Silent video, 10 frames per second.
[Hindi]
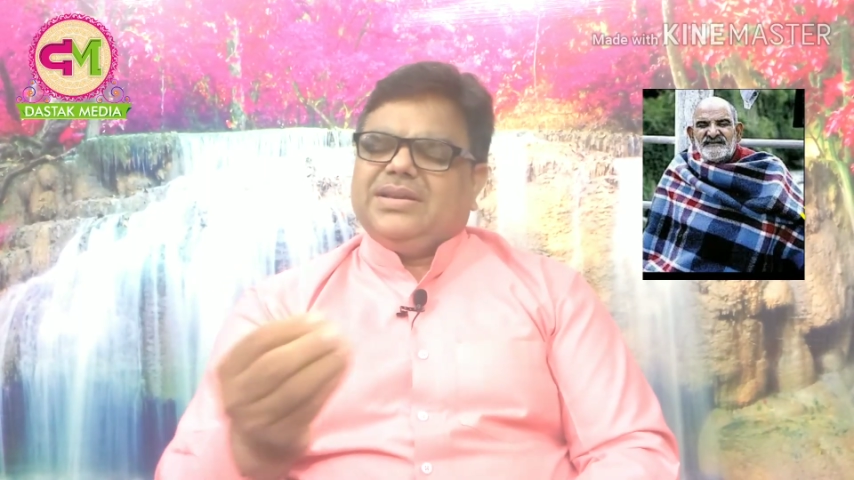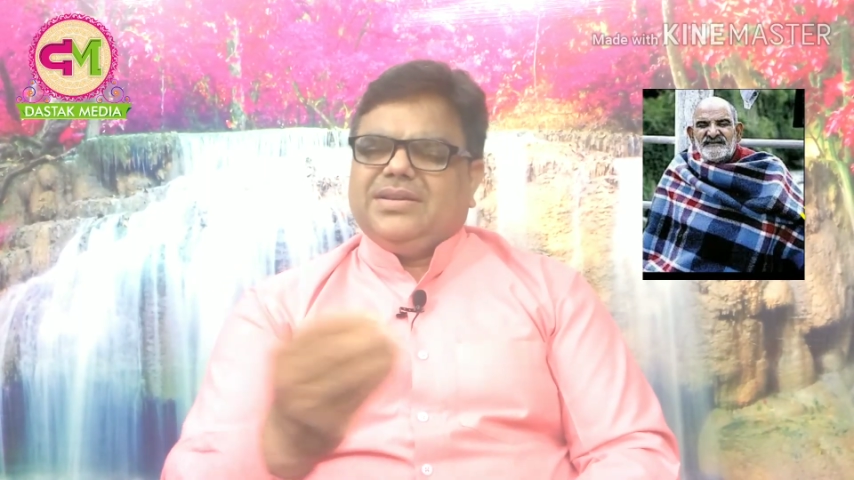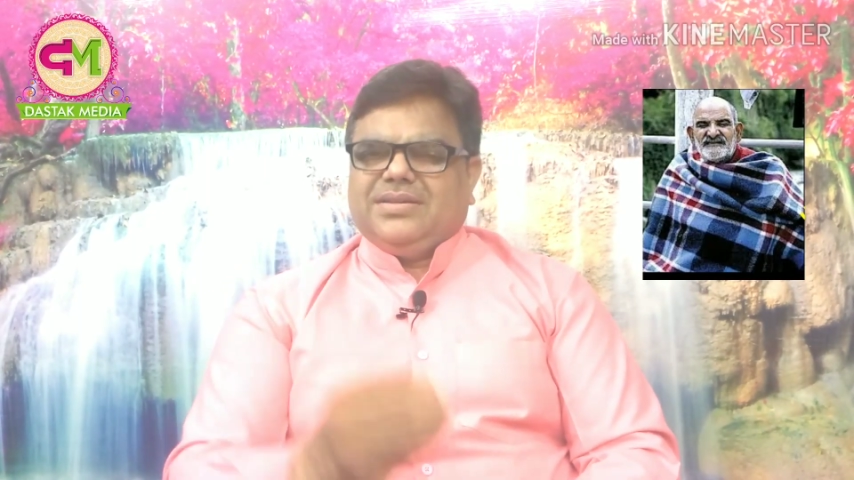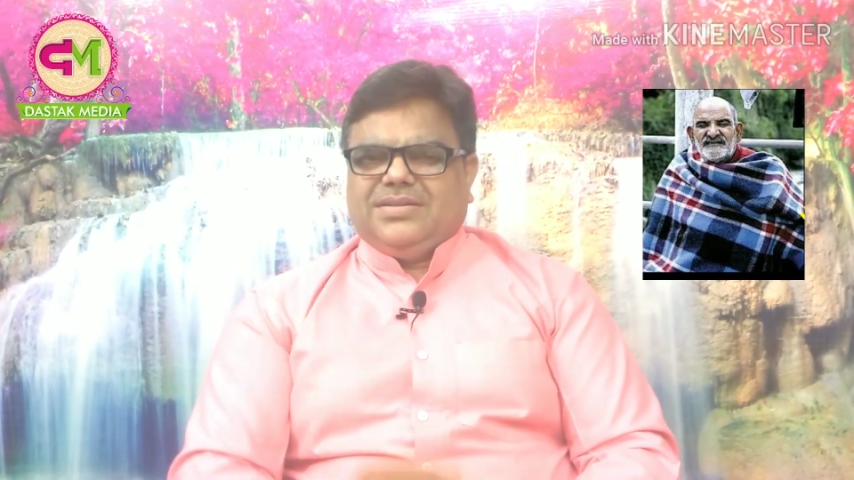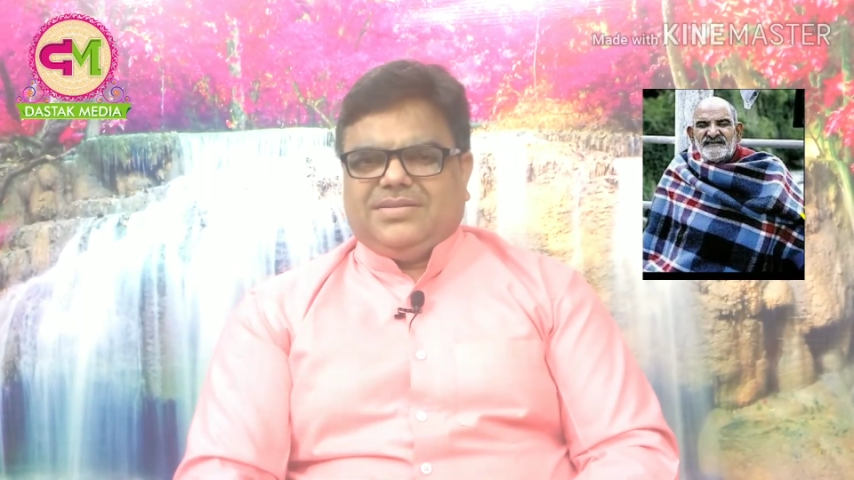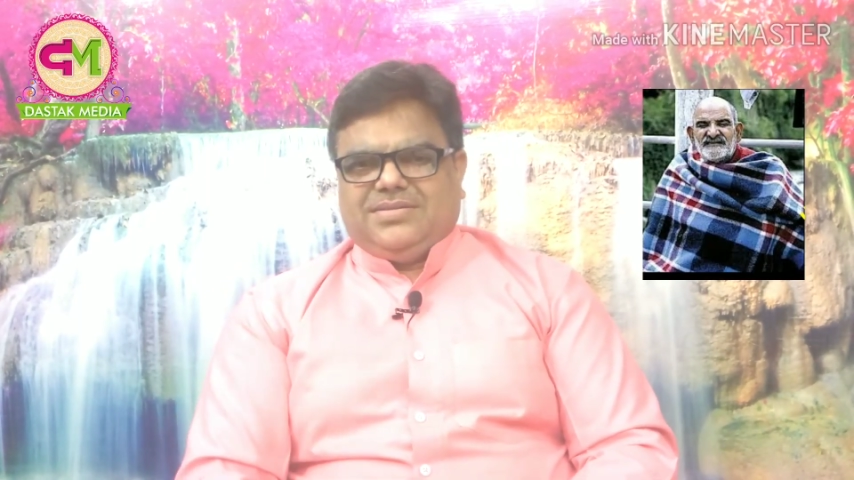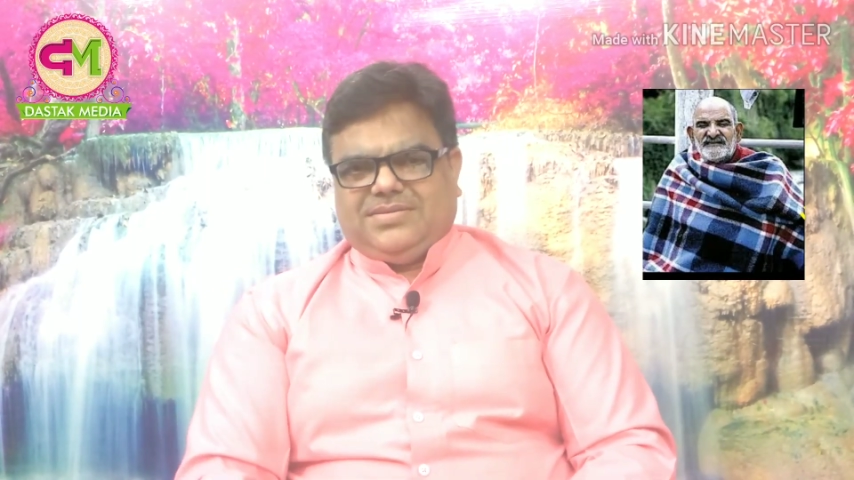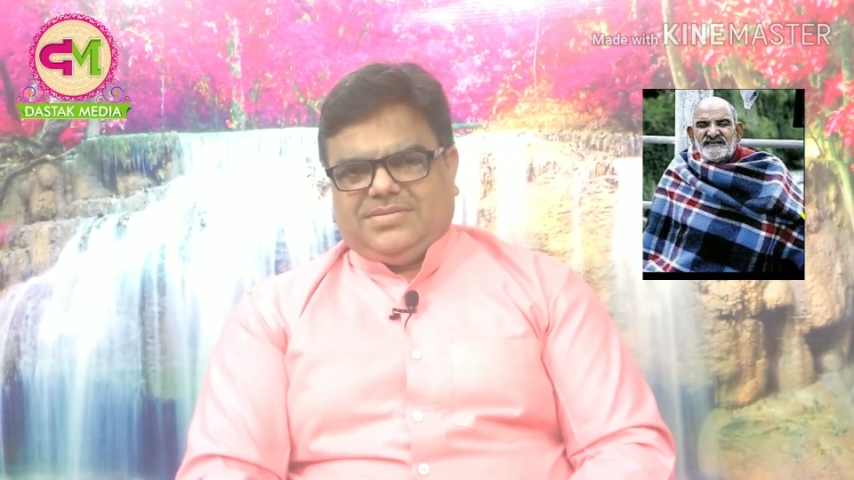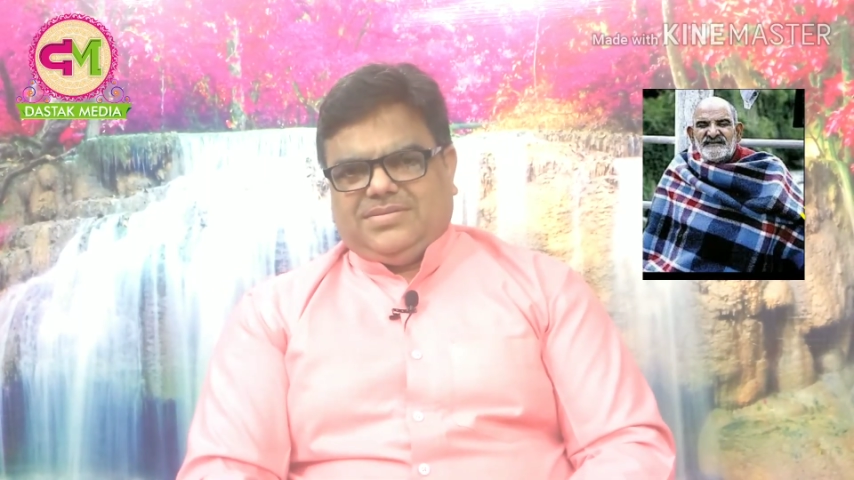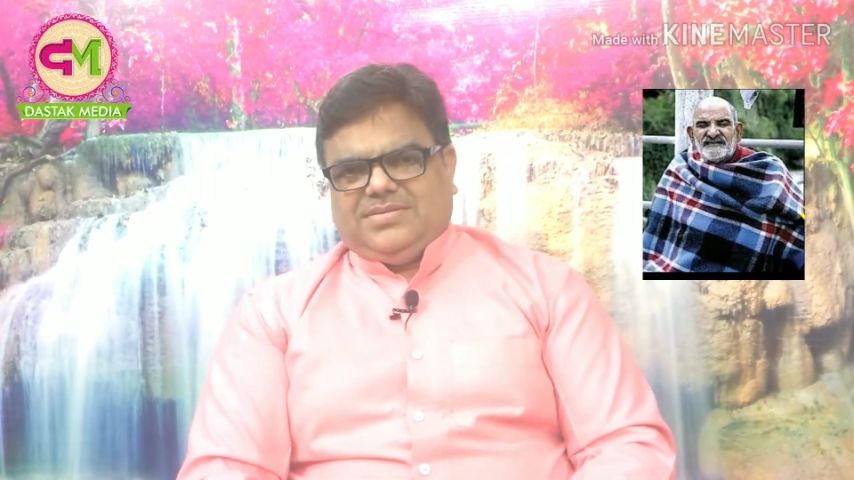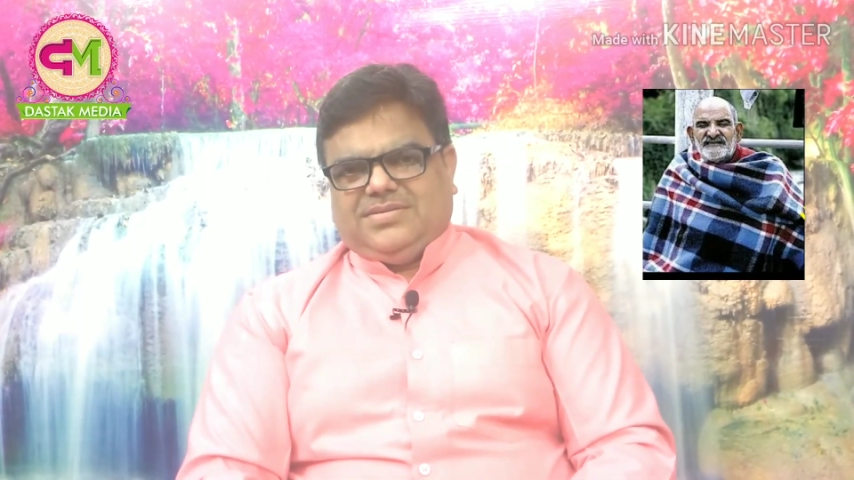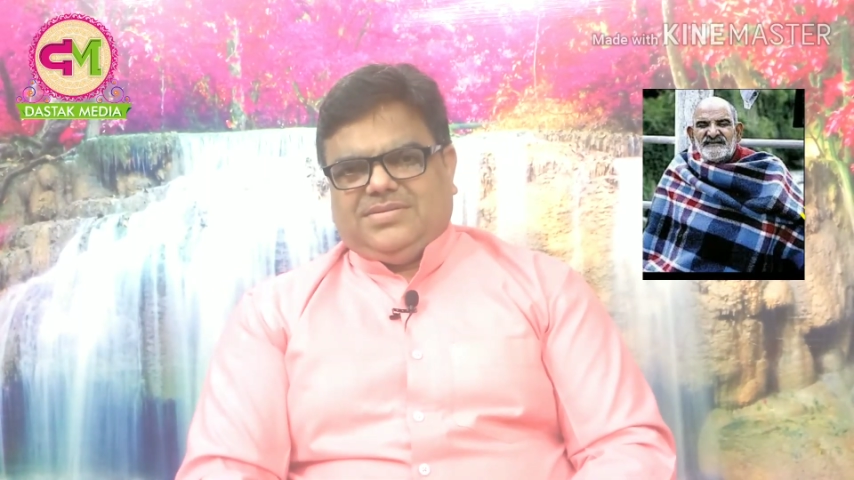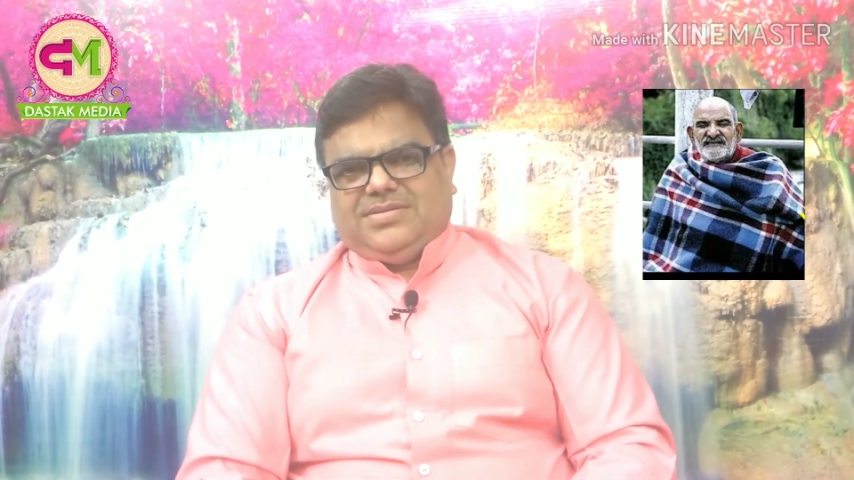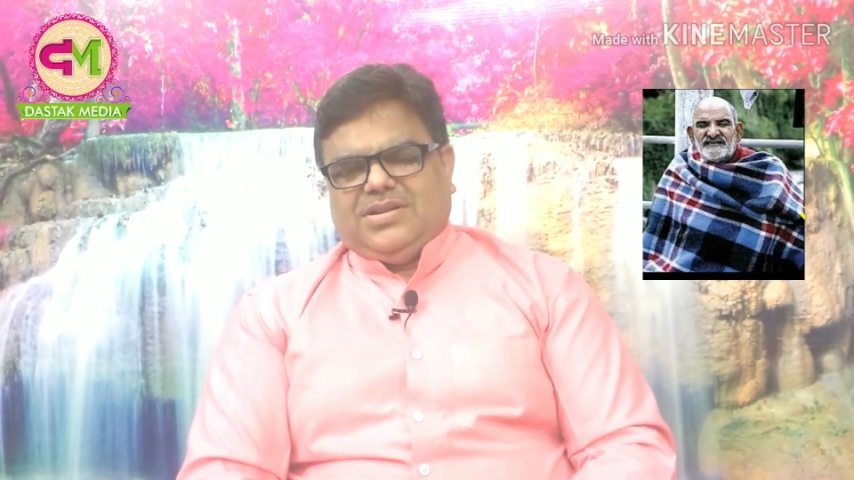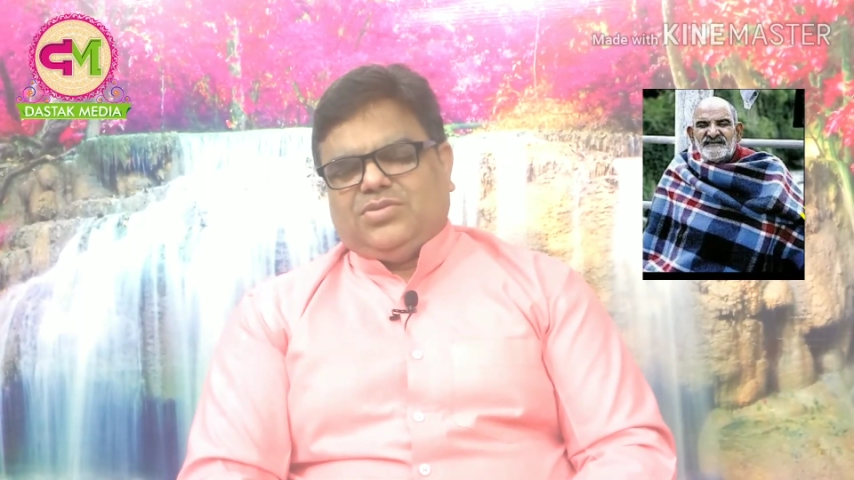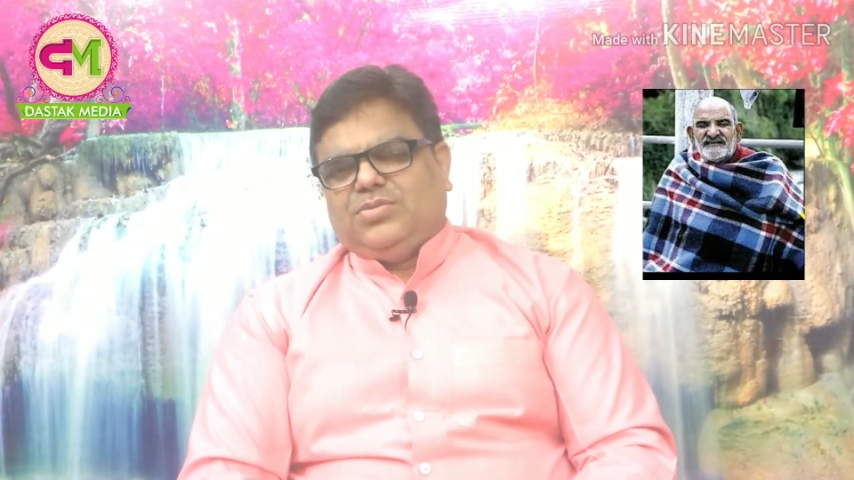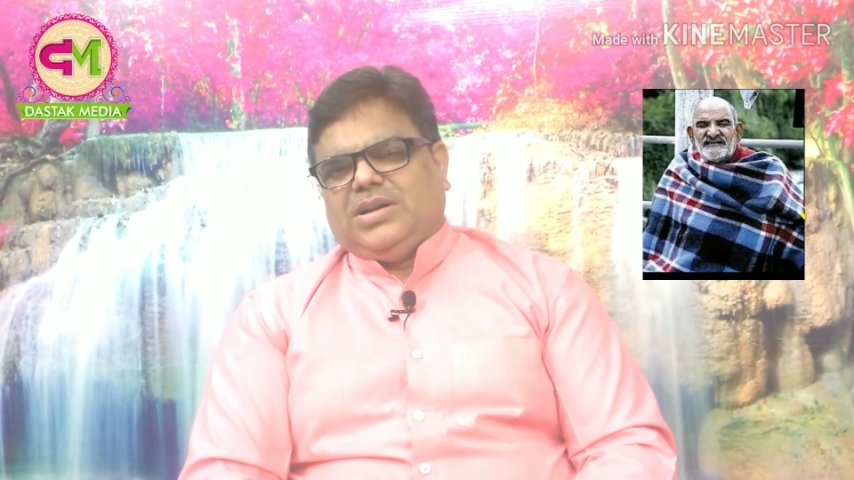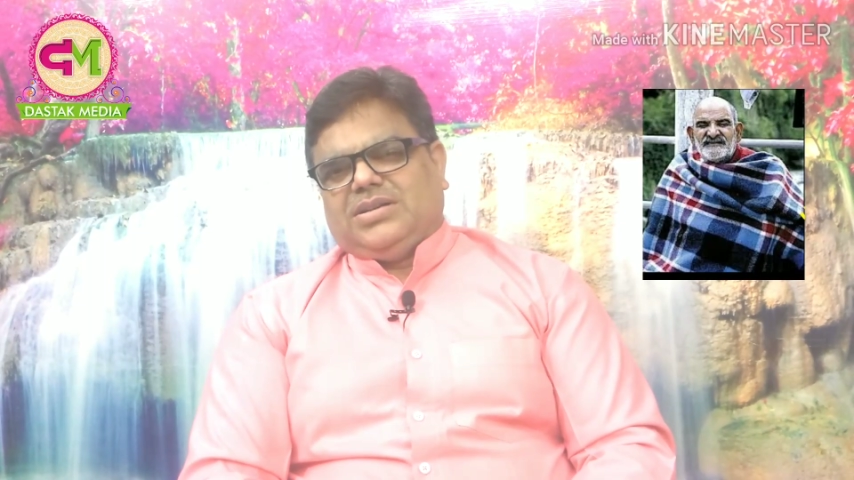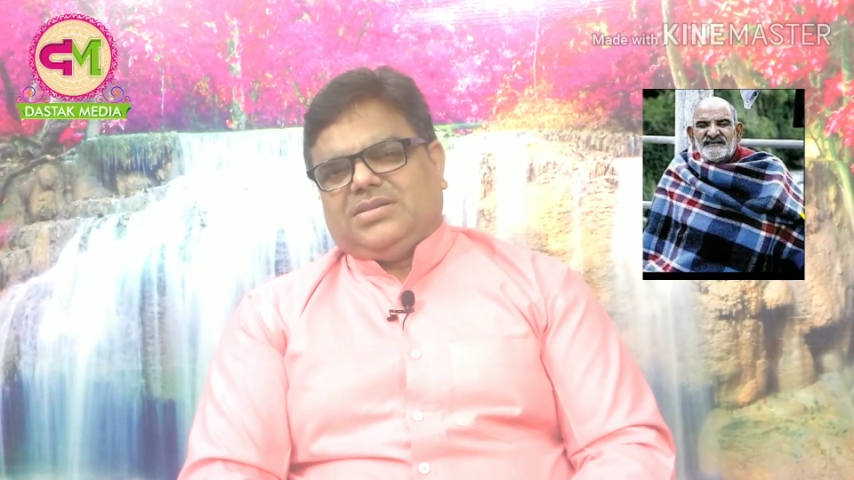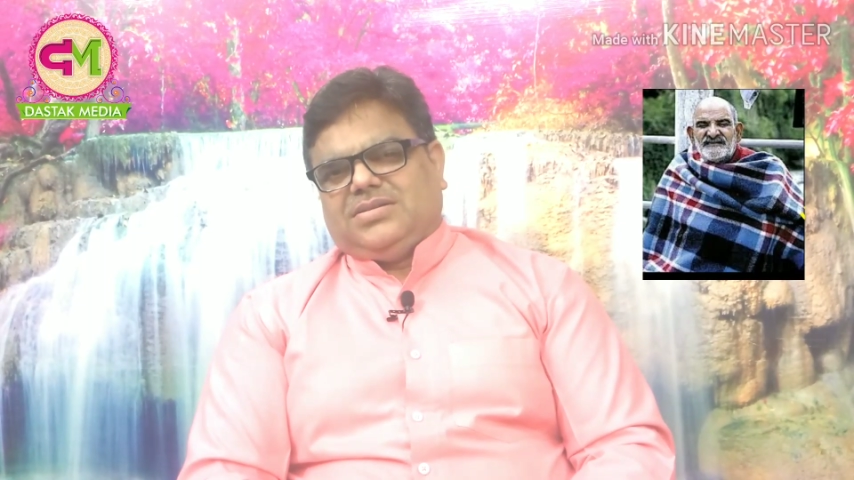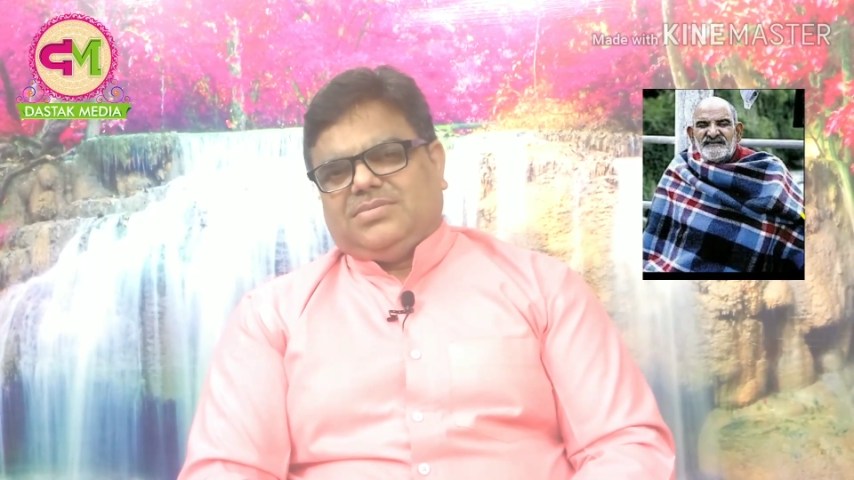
के हनुमान